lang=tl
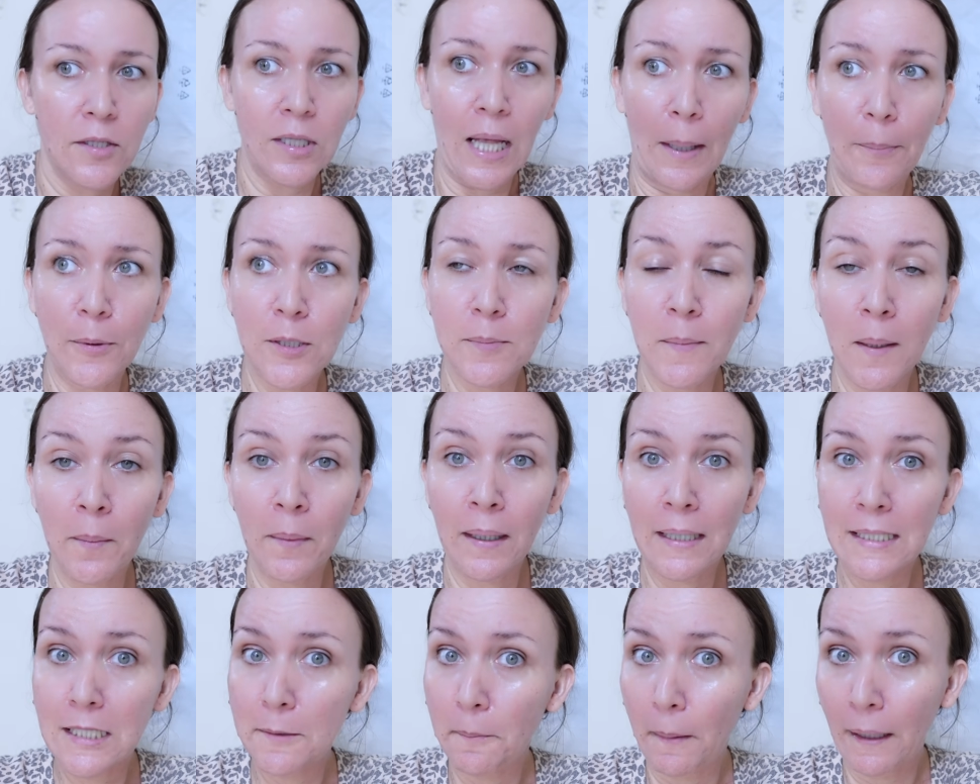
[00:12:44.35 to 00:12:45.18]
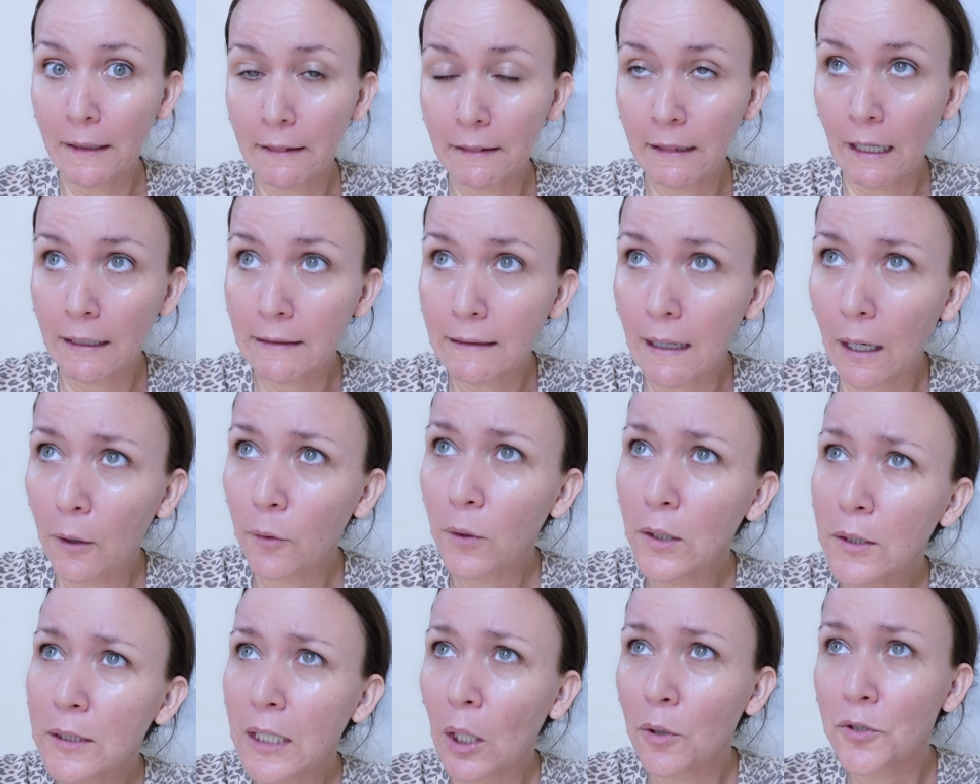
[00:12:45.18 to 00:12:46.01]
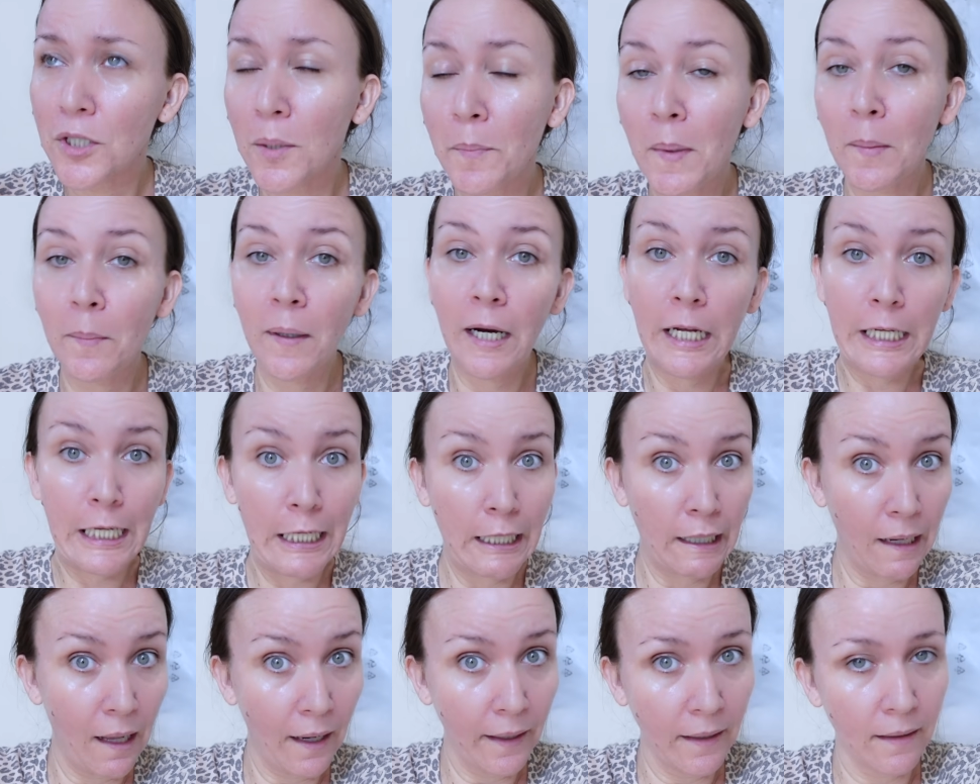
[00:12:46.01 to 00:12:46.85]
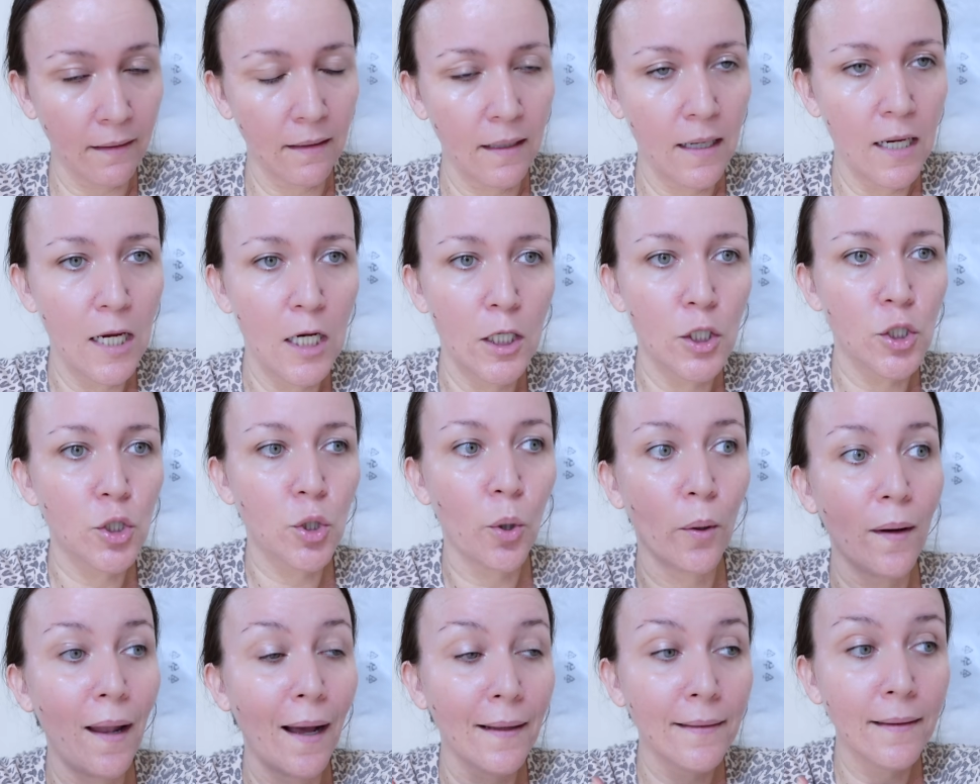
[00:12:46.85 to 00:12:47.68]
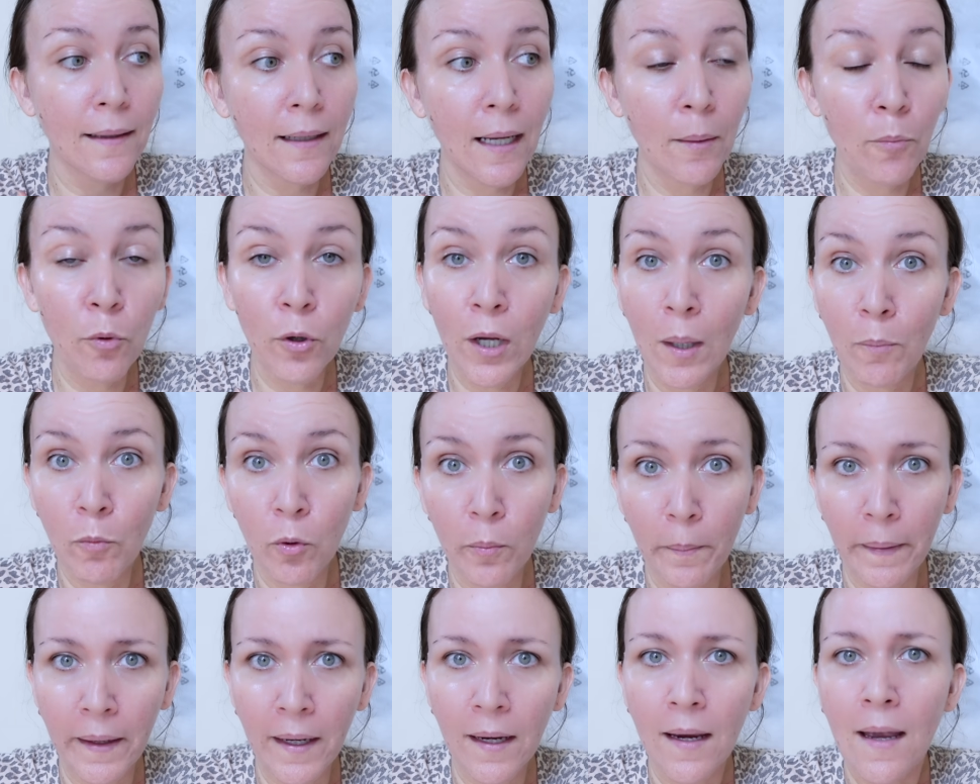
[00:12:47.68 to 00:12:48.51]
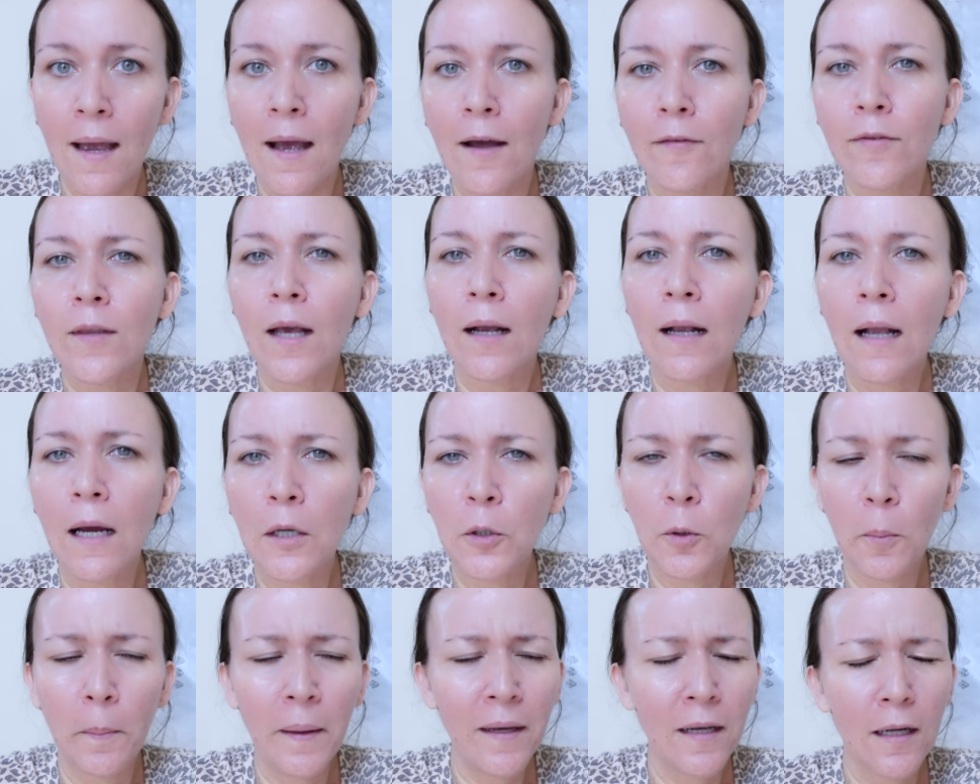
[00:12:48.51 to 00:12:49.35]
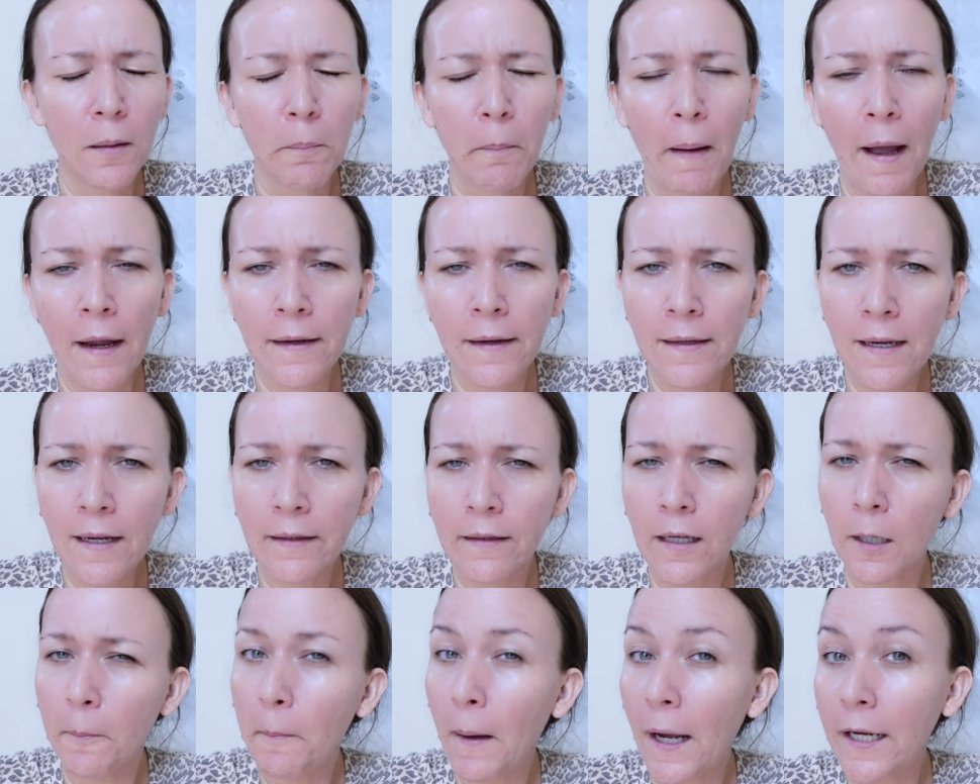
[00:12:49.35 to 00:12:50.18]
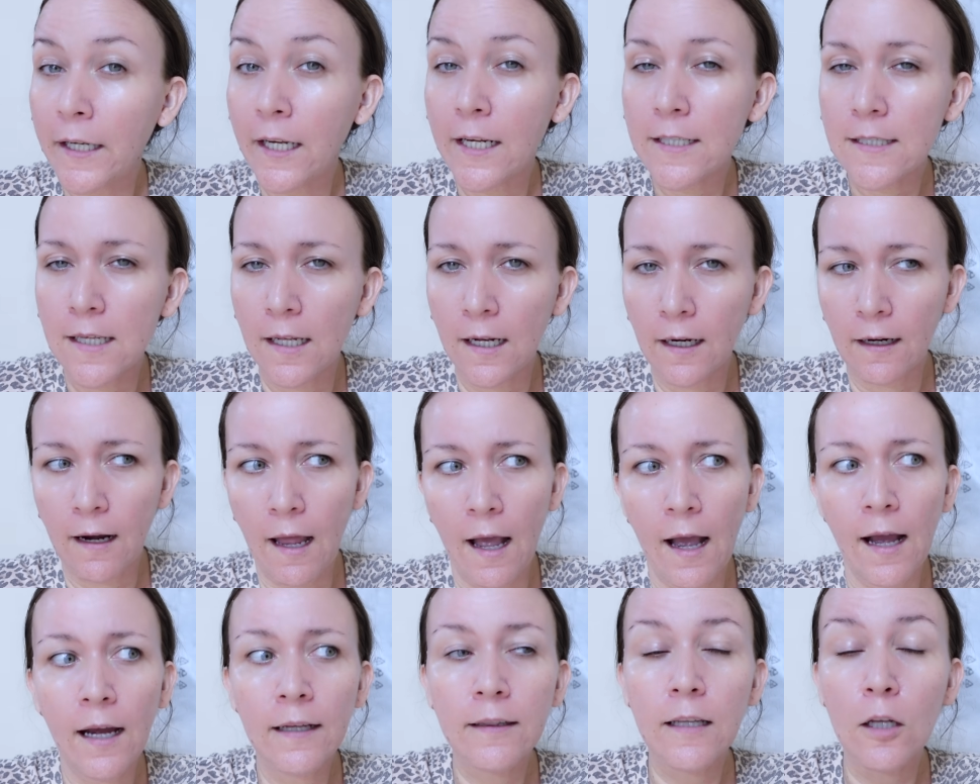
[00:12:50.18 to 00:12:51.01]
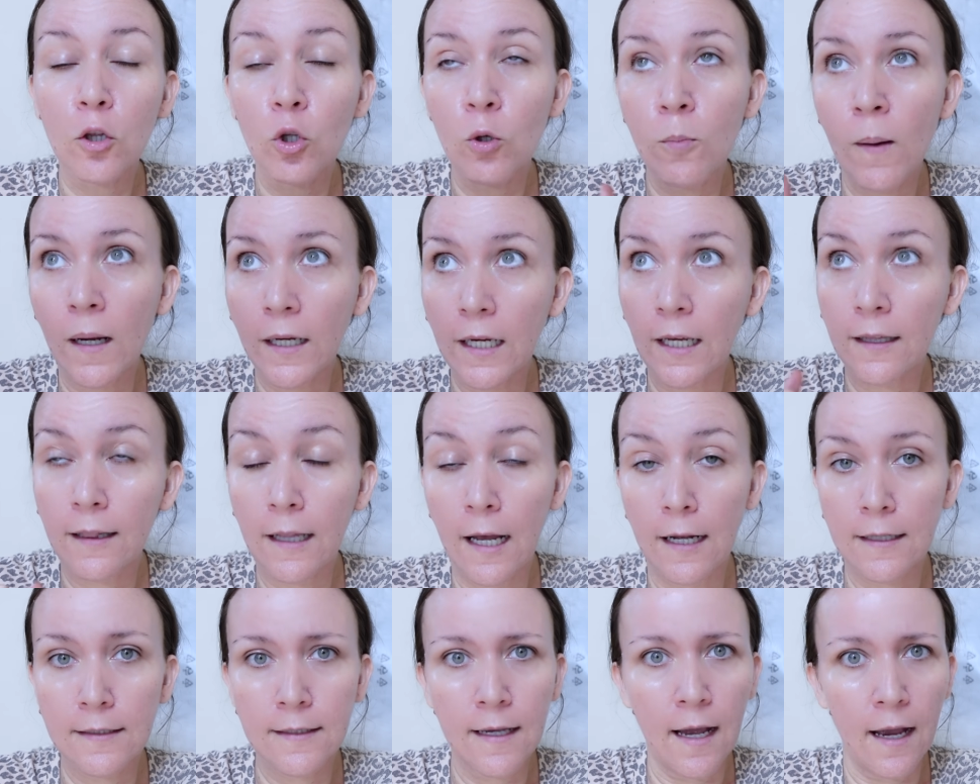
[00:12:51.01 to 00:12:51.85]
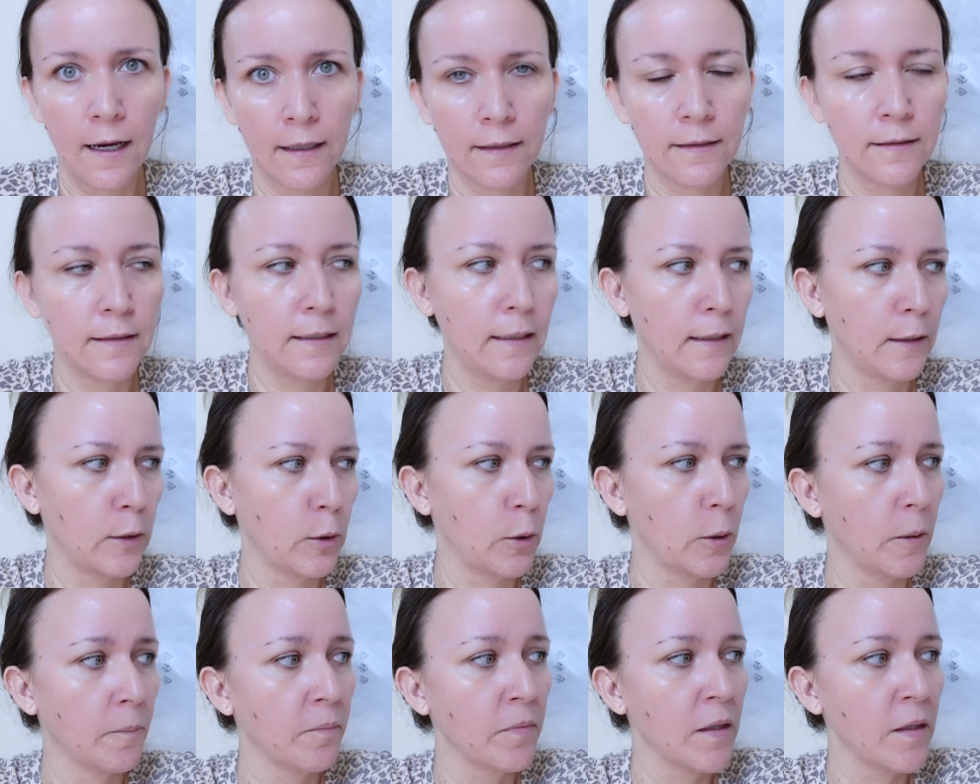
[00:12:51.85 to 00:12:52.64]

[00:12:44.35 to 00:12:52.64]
Tapos may mga spotlight ako. Anong tawag dyan? May mga ring light. So, lahat ng gamo-gamo, be, nag, ano, be, nagpanik. Nagpanik silang lahat at umakyat lahat sa akin dito.